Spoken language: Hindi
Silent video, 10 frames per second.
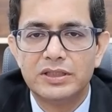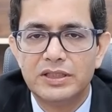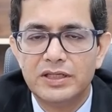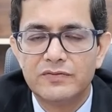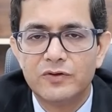
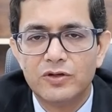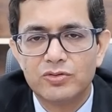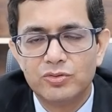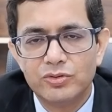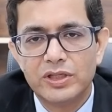नर्व
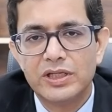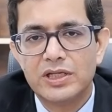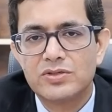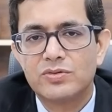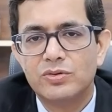और खून के
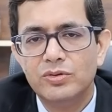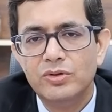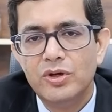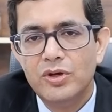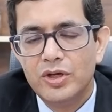नस को
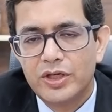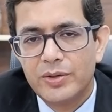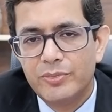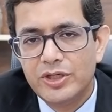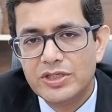
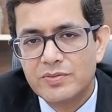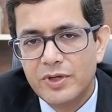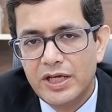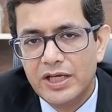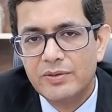के बीच
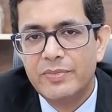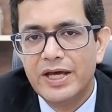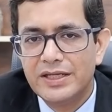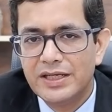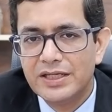में एक
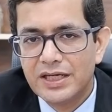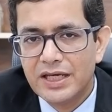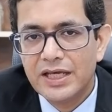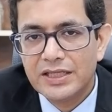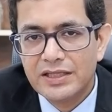बैरियर
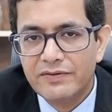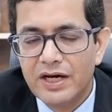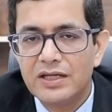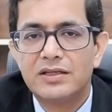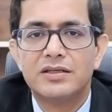या एक
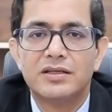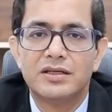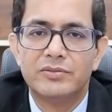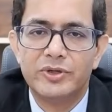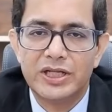दीवार
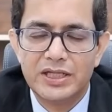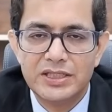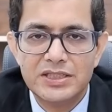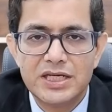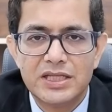बना
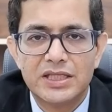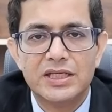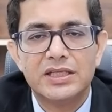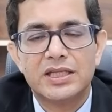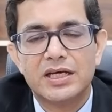दी
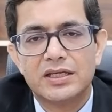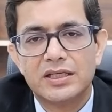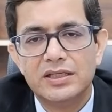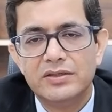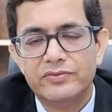जाती है
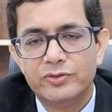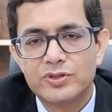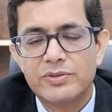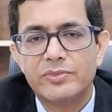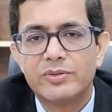ताकि
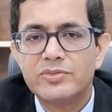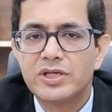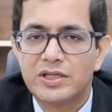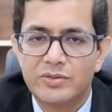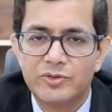वो
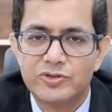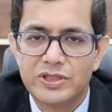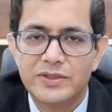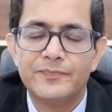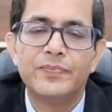सिम्टम्स खत्म हो
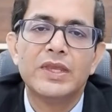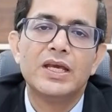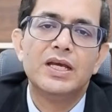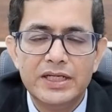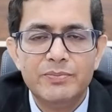
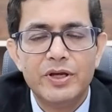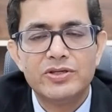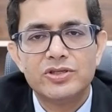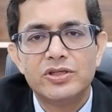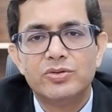जाएं। एनी
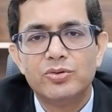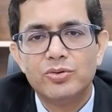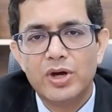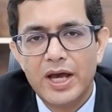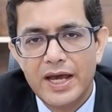पेशेंट
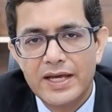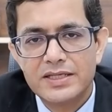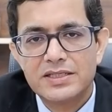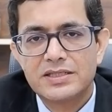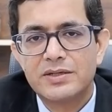हु
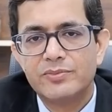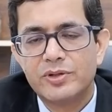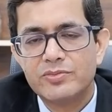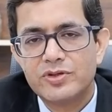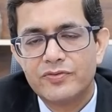हैज
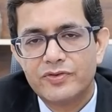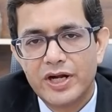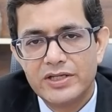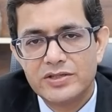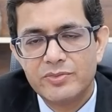सिम्टम्स ऑफ
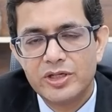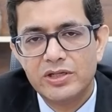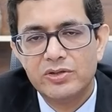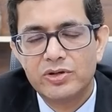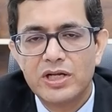
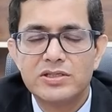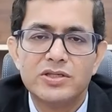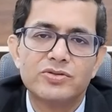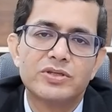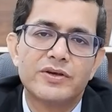ट्राइजमिनल
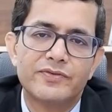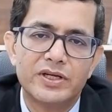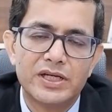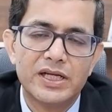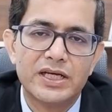न्यूराजिया शुड
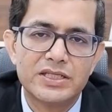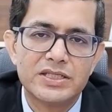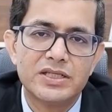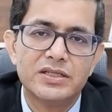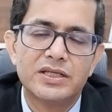डेफिनेटली
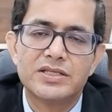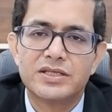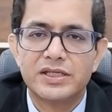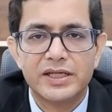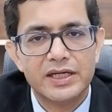कंसिडर
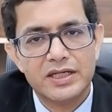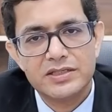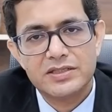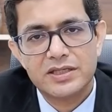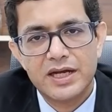कंसल्टिंग
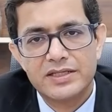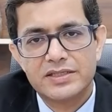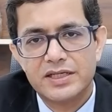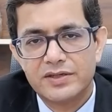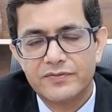अस
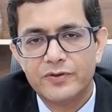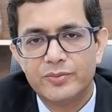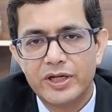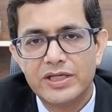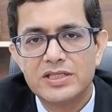एट सेंटर फॉर
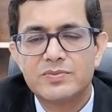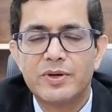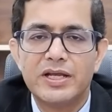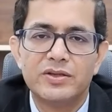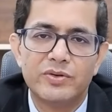ब्रेन एंड
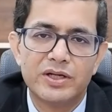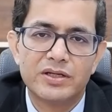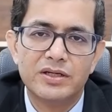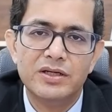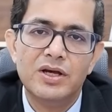स्पाइन
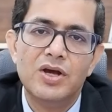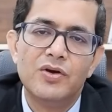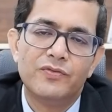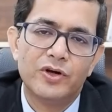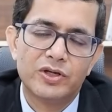द्वारका
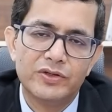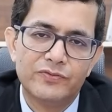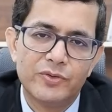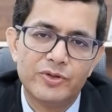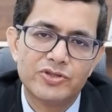फॉर
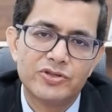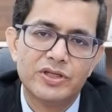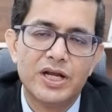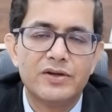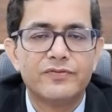
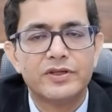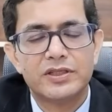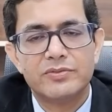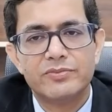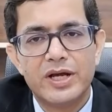इंफॉर्मेशन एंड
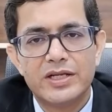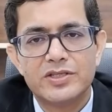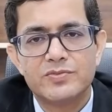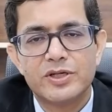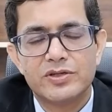फर्दर
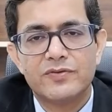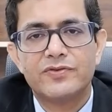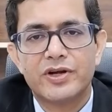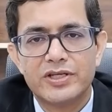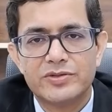मैनेजमेंट
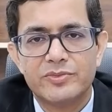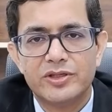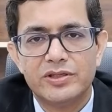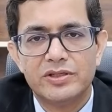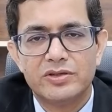ऑफ
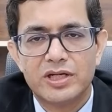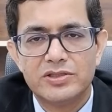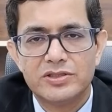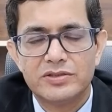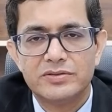ट्राइजेमिनल
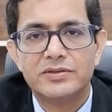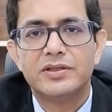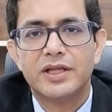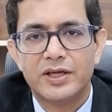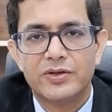न्यूरोलॉजी
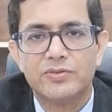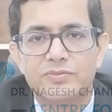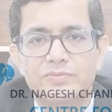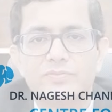थैंक यू